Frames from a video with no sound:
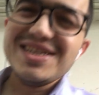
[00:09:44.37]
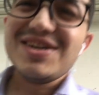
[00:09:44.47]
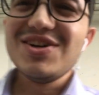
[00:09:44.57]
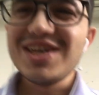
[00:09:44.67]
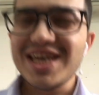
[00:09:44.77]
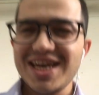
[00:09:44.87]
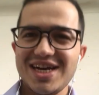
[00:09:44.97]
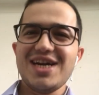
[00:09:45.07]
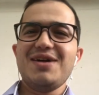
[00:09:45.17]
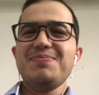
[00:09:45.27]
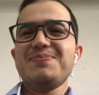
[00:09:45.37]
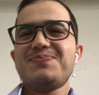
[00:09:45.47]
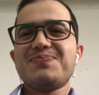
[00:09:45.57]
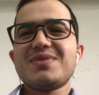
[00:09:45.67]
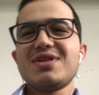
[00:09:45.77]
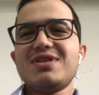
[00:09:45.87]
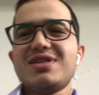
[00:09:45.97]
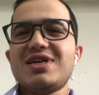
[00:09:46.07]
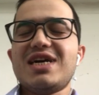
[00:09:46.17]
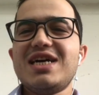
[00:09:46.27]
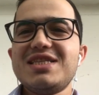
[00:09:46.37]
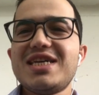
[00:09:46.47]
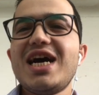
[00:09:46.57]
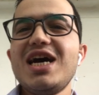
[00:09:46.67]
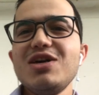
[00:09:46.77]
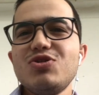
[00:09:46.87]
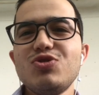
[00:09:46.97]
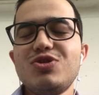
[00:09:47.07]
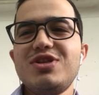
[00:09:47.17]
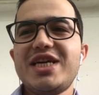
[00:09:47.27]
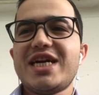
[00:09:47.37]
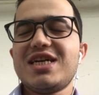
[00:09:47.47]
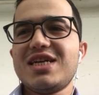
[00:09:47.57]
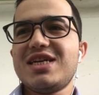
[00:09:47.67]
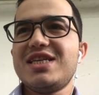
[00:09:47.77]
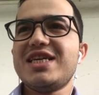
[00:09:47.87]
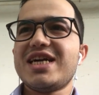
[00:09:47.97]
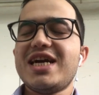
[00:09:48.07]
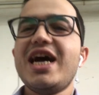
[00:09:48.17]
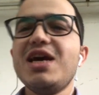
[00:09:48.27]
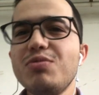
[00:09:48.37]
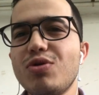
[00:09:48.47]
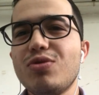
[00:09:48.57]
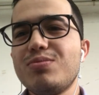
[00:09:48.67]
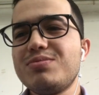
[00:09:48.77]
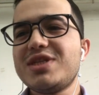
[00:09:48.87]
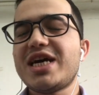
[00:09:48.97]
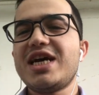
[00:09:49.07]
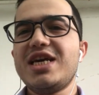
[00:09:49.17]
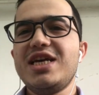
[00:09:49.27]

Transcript: โอเคครับเอ่อถ้าคุณอยากอยากให้ผมถ่าย